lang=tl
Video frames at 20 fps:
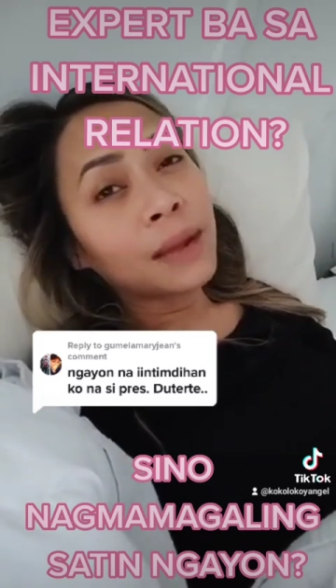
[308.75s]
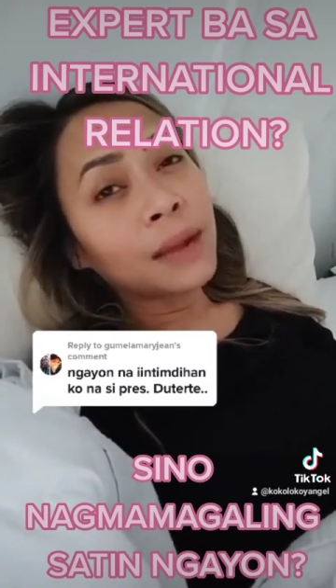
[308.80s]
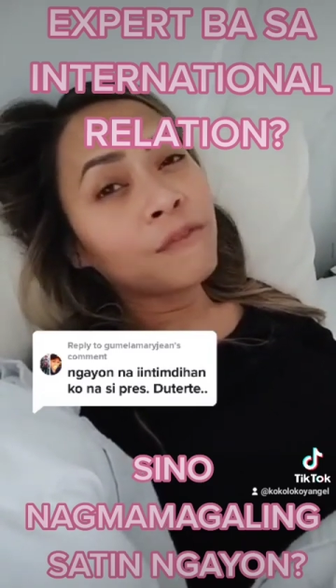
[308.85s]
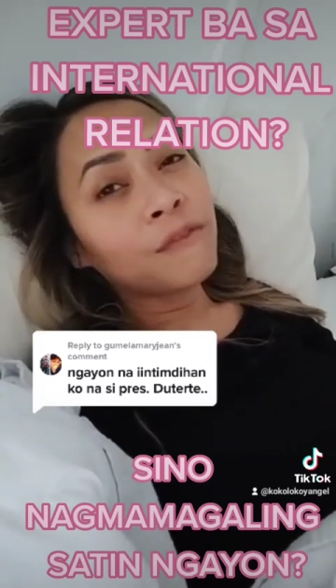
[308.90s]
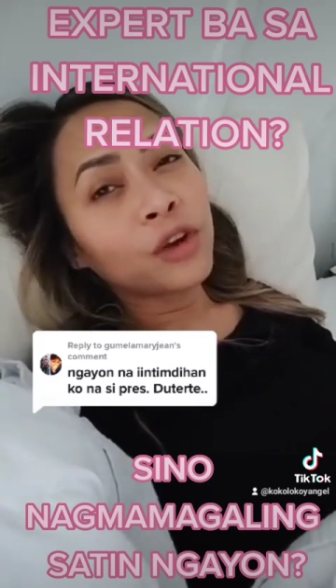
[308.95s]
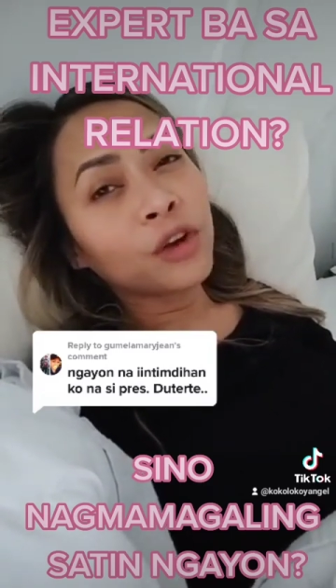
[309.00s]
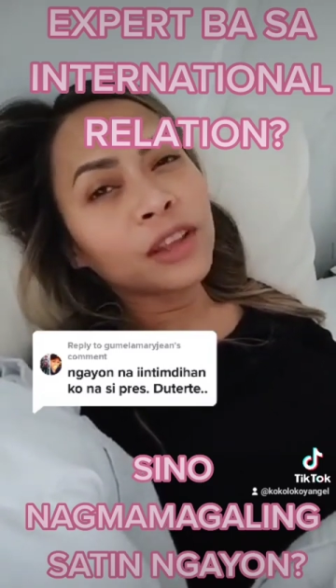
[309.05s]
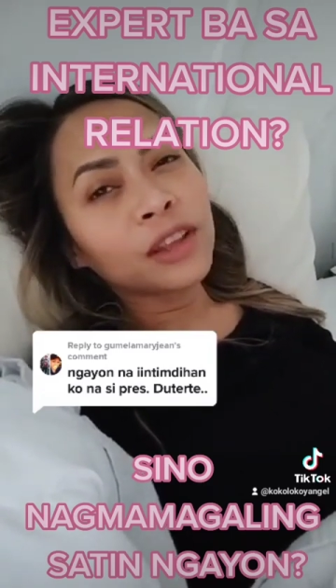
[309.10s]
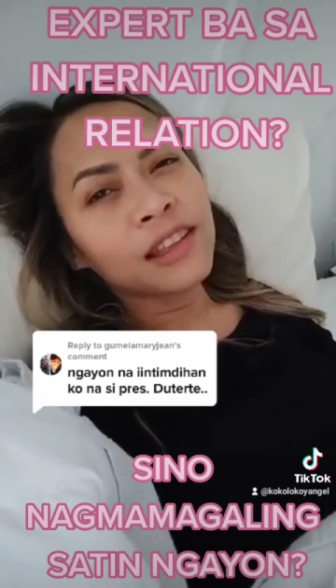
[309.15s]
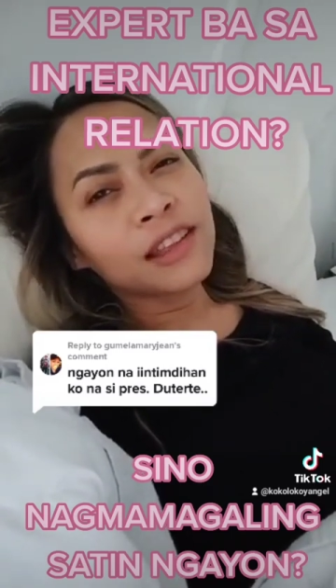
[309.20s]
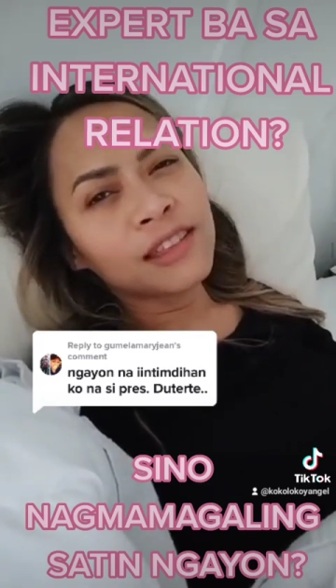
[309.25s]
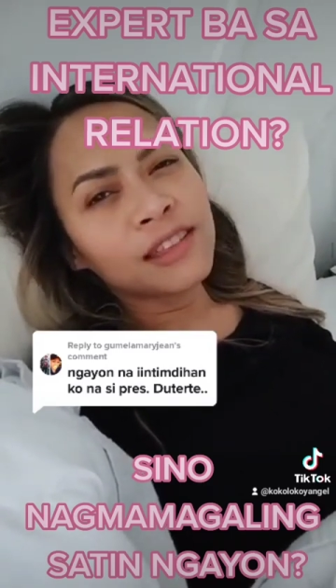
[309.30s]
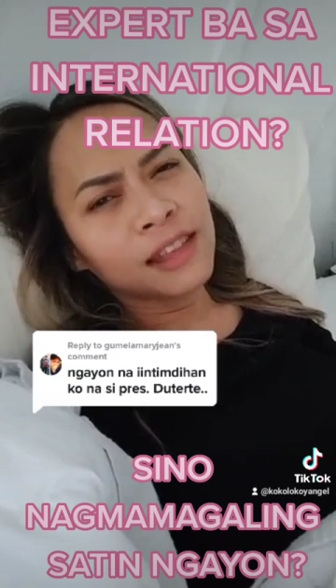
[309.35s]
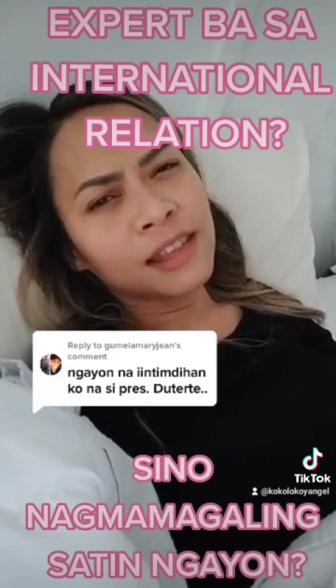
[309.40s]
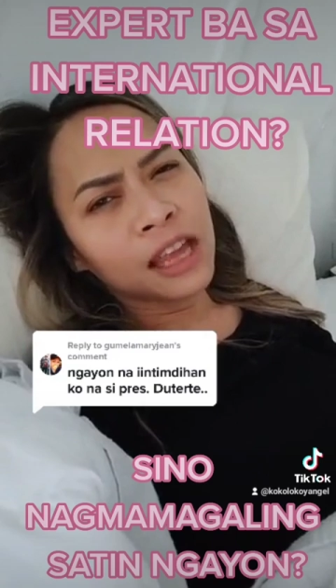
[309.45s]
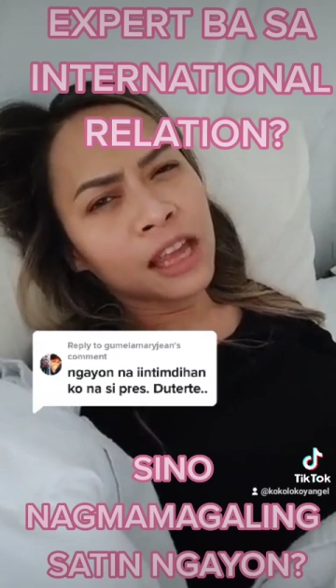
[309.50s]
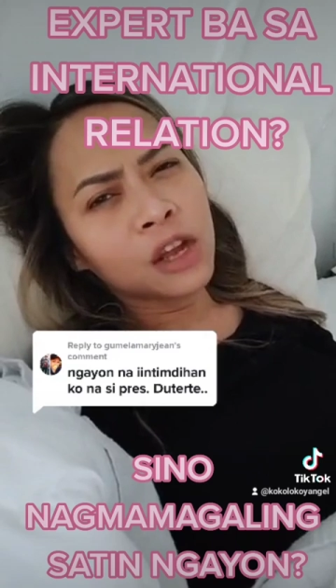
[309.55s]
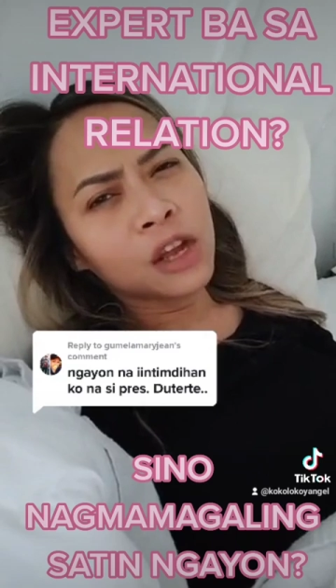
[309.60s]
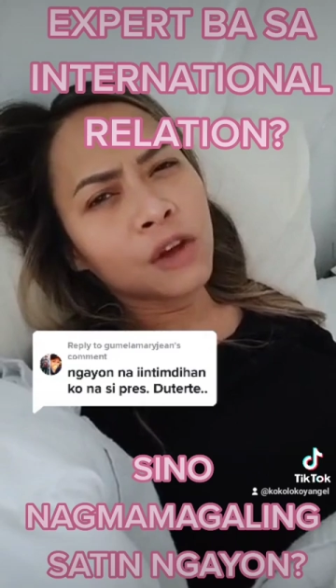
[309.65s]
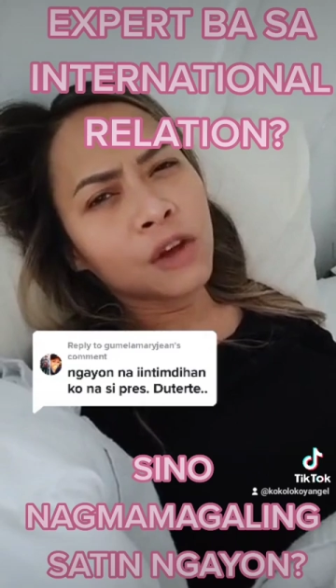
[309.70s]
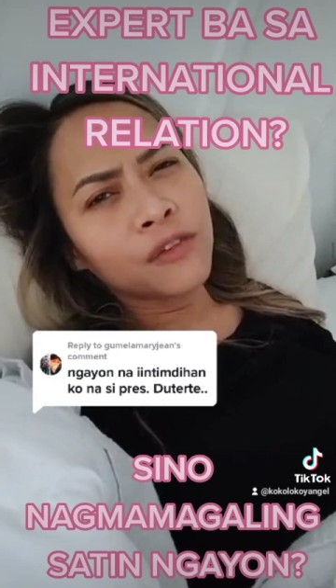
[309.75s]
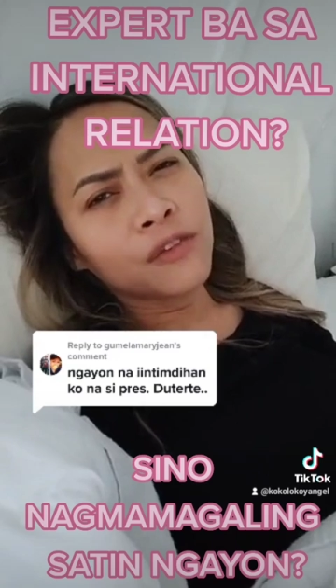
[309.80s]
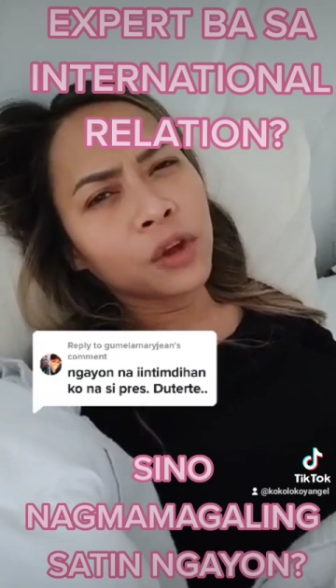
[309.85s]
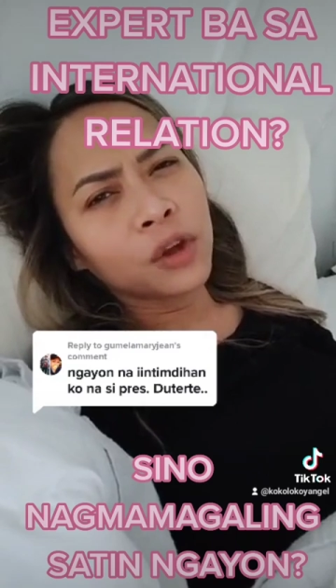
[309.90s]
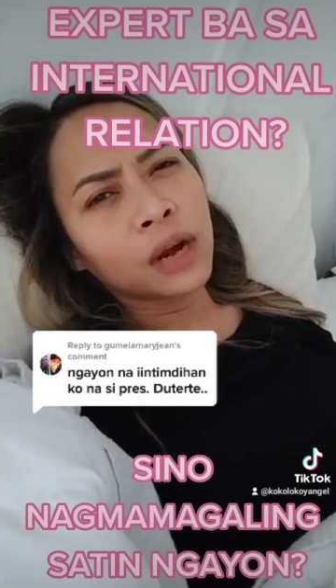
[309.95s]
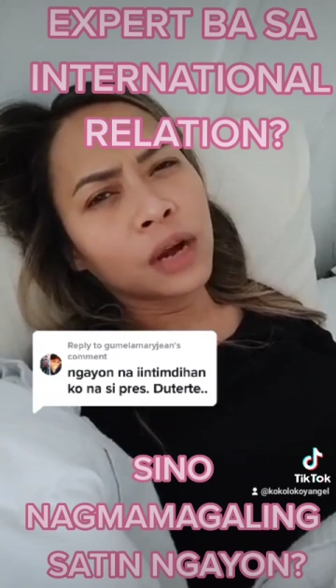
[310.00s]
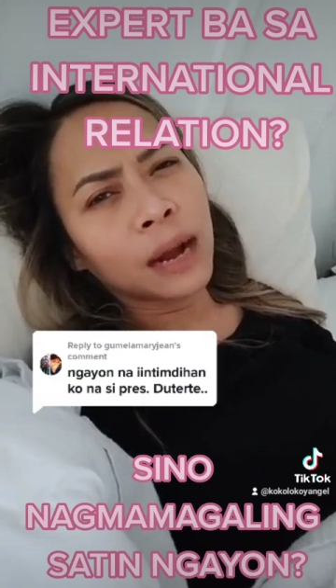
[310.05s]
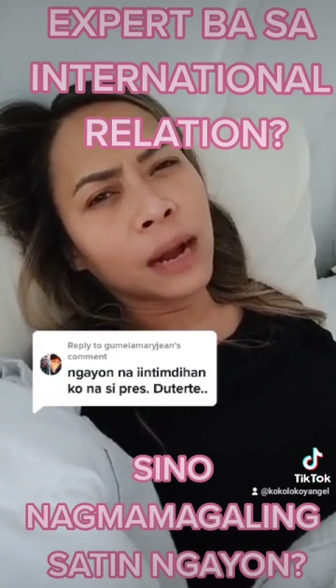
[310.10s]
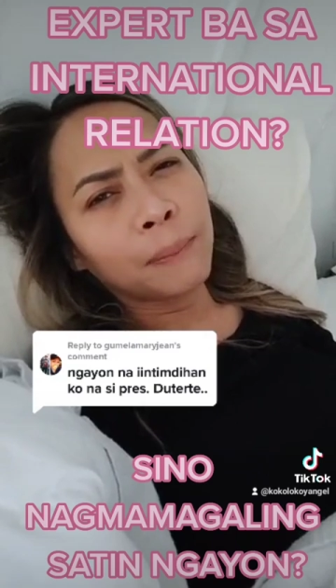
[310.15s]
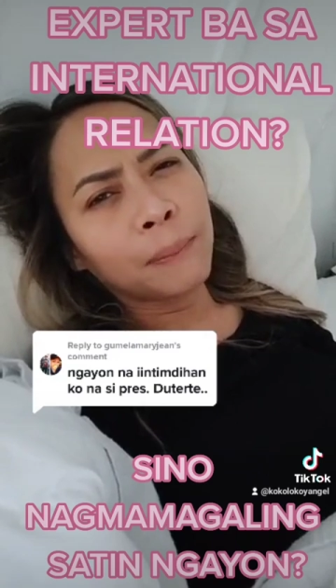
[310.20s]
For the sake of
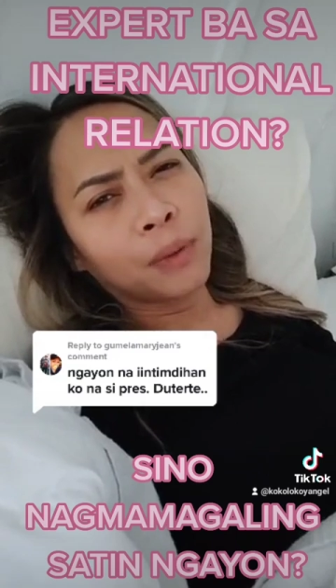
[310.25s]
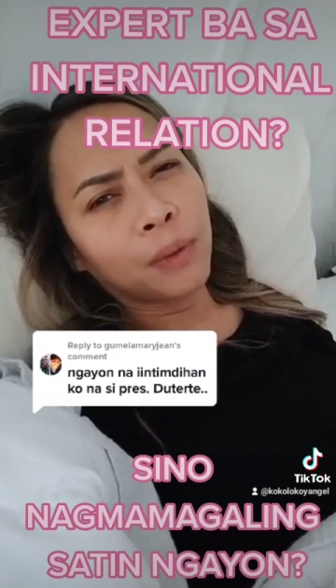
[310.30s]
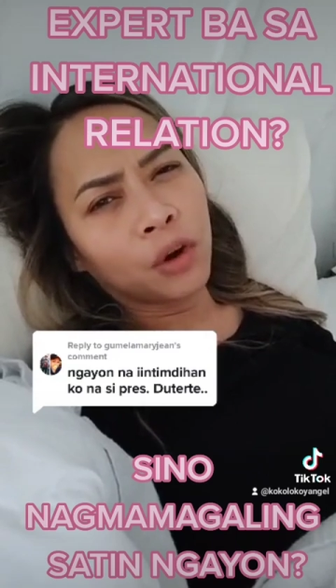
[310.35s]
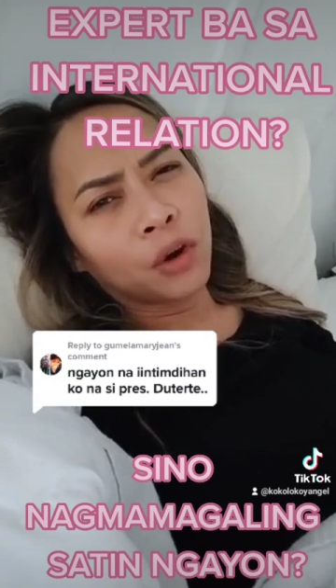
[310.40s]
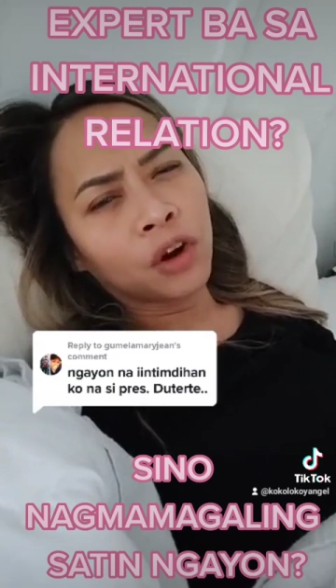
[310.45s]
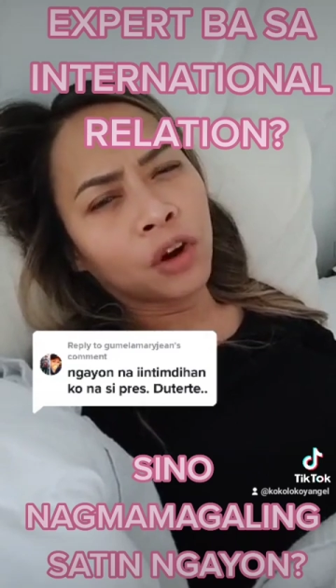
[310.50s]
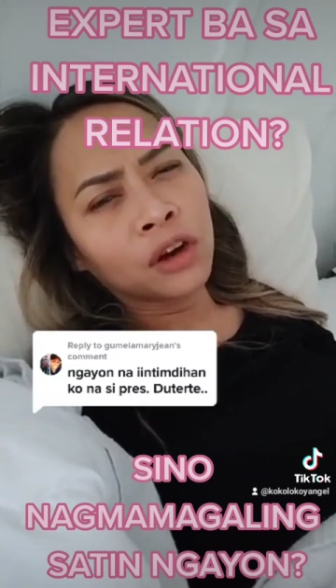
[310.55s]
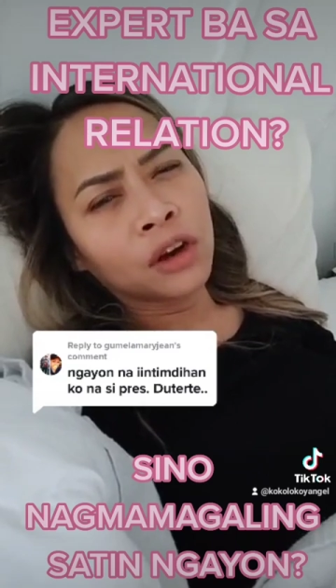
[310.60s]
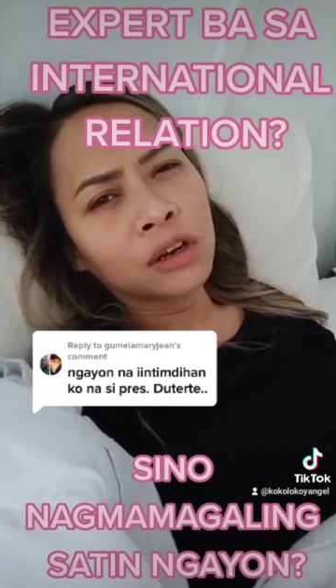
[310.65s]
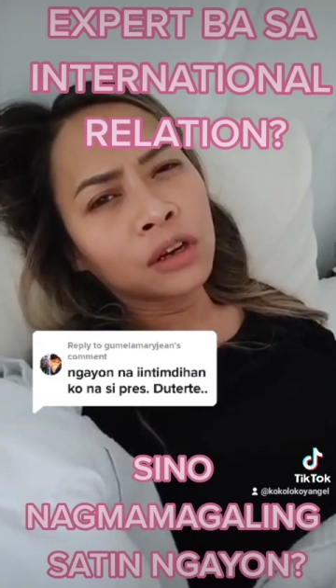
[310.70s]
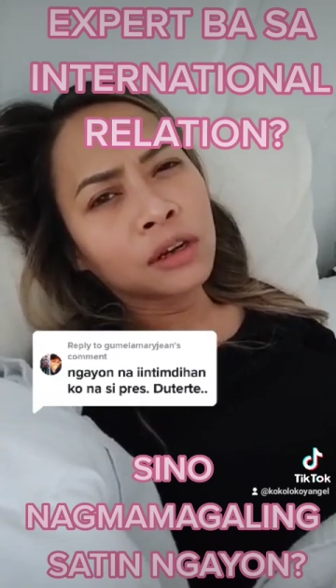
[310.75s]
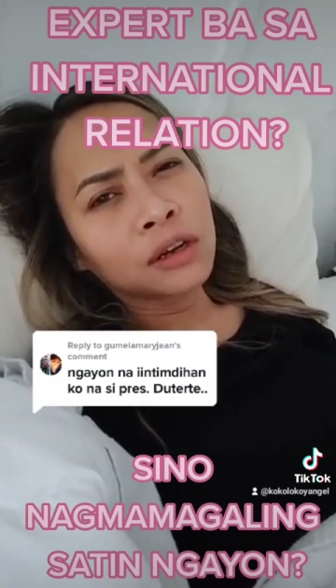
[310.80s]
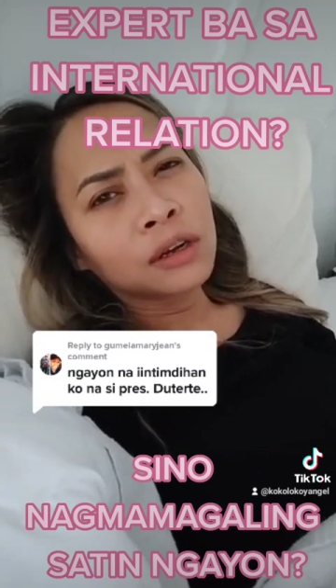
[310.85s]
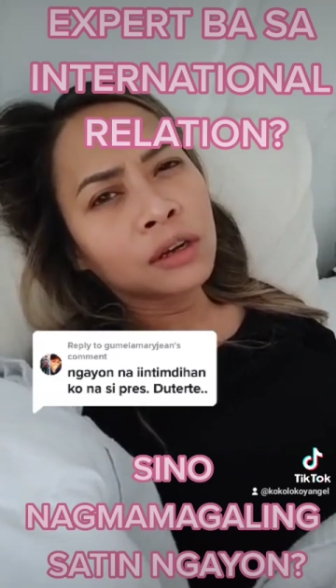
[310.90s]
your apo,